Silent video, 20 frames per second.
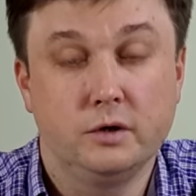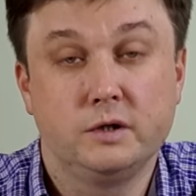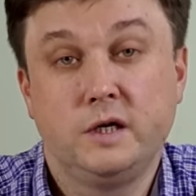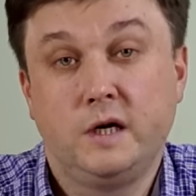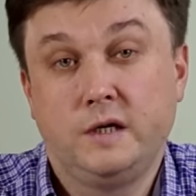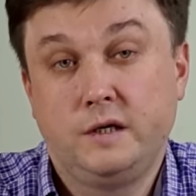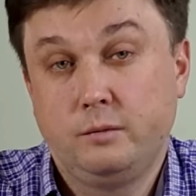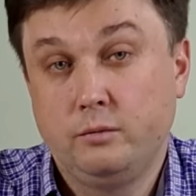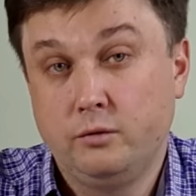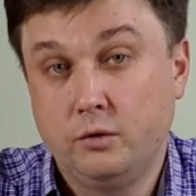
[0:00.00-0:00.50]

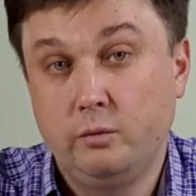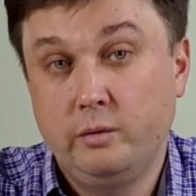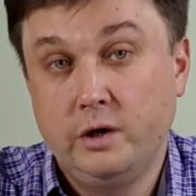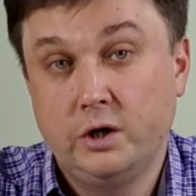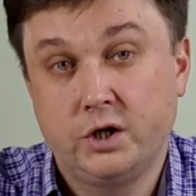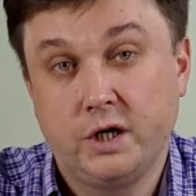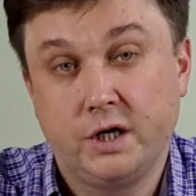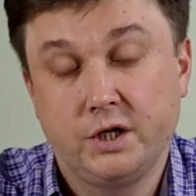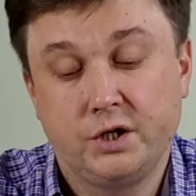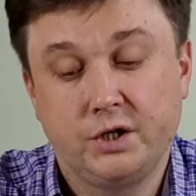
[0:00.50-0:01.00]
Кстати, ну,
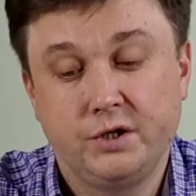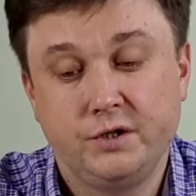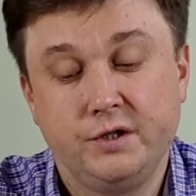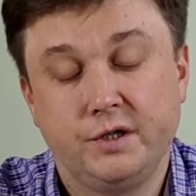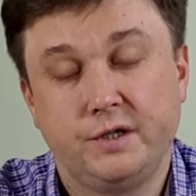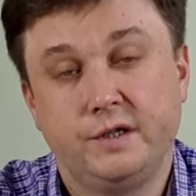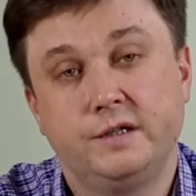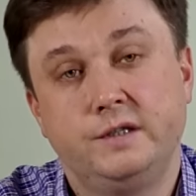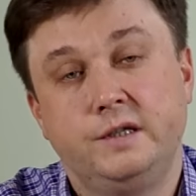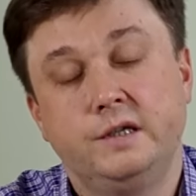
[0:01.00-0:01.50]
ближайшее из
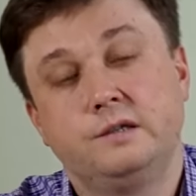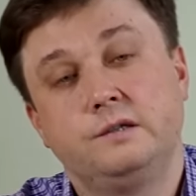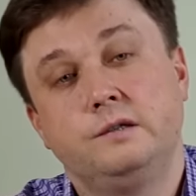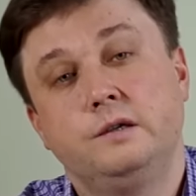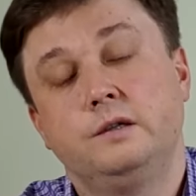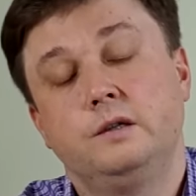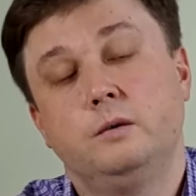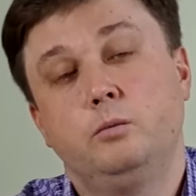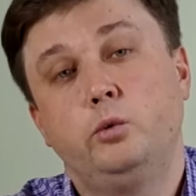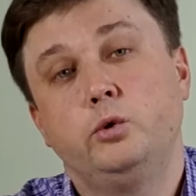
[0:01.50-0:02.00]
них, естественно,
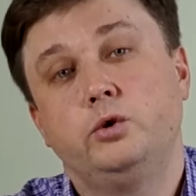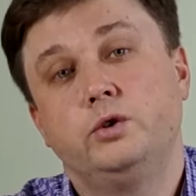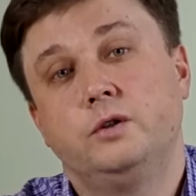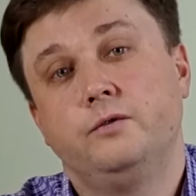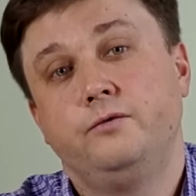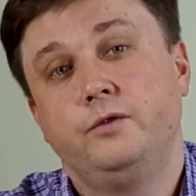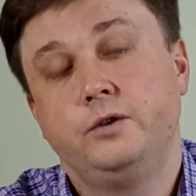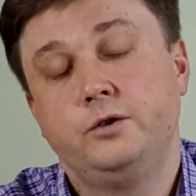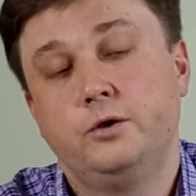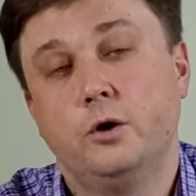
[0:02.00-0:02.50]
это будет
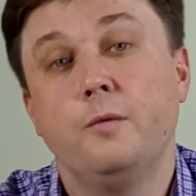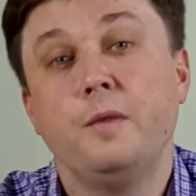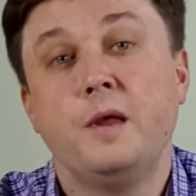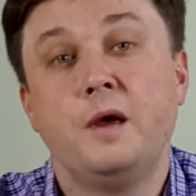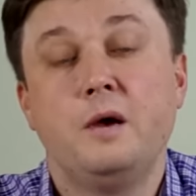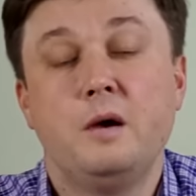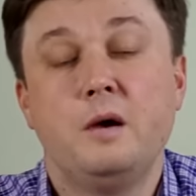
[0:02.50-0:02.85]
видео,